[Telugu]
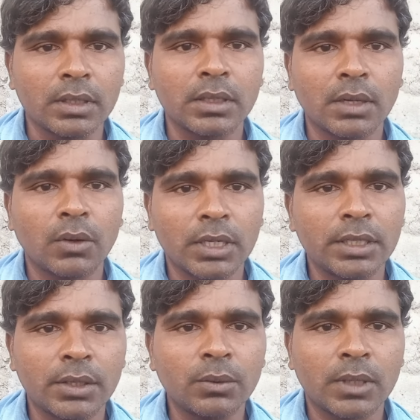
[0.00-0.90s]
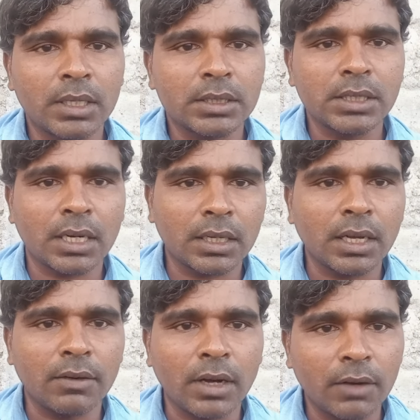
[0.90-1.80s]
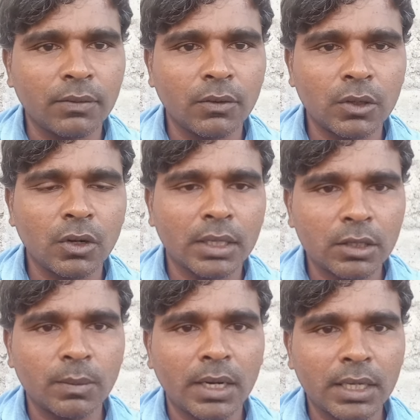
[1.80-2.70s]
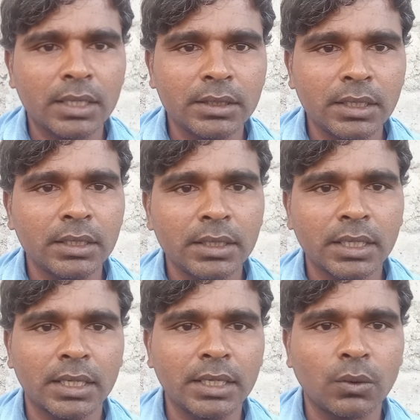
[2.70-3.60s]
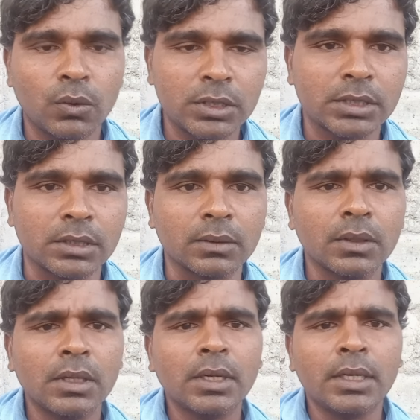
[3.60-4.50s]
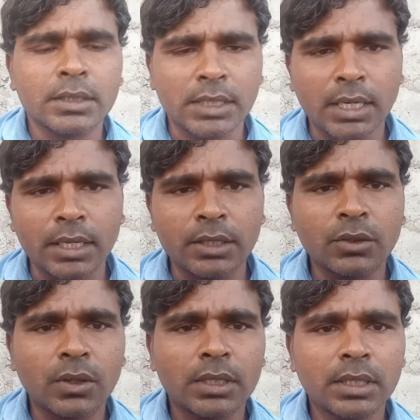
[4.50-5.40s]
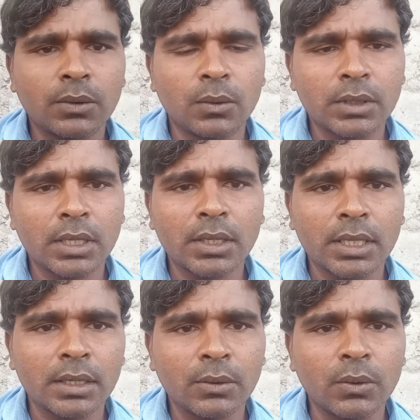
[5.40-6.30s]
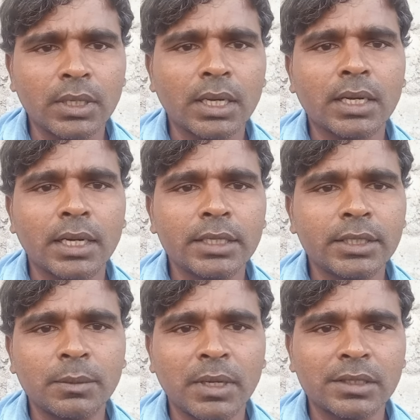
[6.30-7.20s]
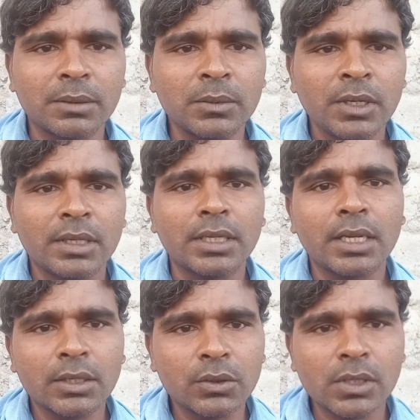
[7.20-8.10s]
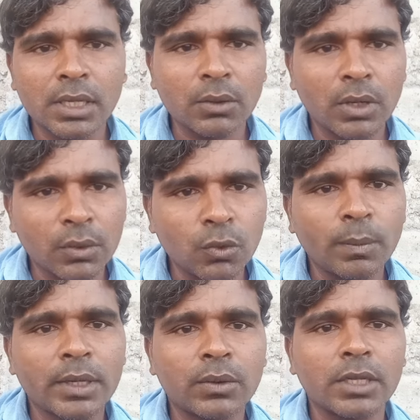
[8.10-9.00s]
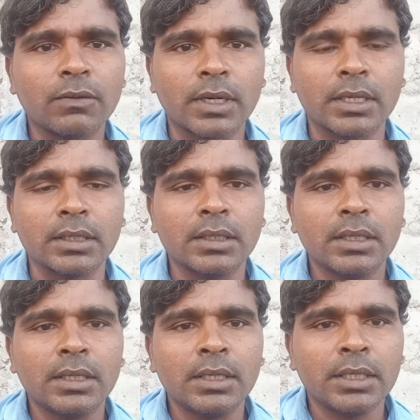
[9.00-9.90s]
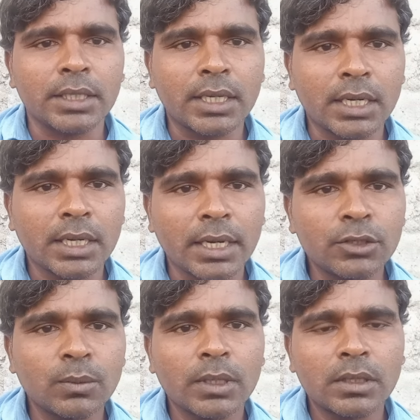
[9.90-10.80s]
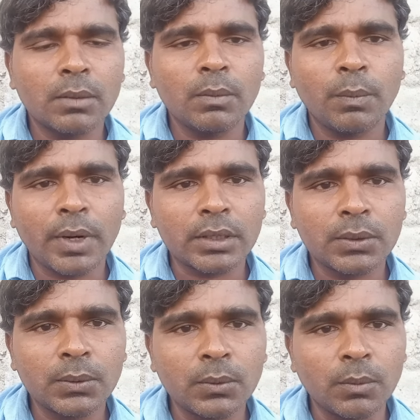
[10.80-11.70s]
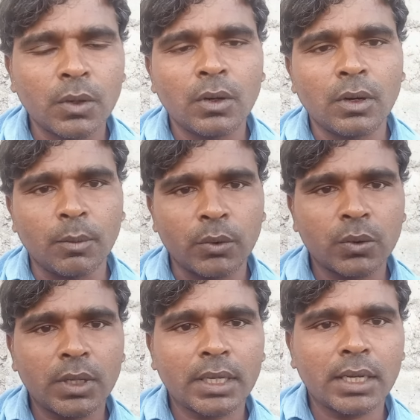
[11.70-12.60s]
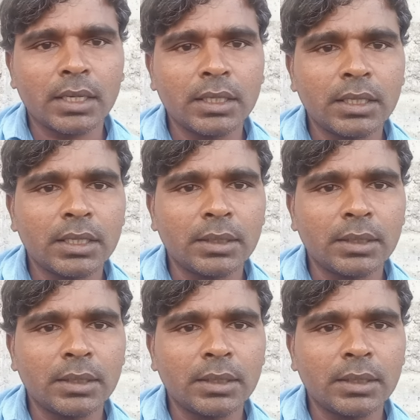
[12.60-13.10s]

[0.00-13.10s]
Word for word: ఇంత ఒకటి రెండు మూడు అనేసి అక్కడ ఆ ఫోన్లో అతను మాట్లాడింది ఇక్కడైనా కోట్ చేస్తాడు సరే ఎంతో కొంత కొన్నారు కదా కొన్నాక రైతుకి మాత్రం నెల రోజుల దాకా ఒక రూపాయి కూడా ఇవ్వరండి ఇక్కడ రైతు మాత్రం పట్టు పురుగులకు కానీ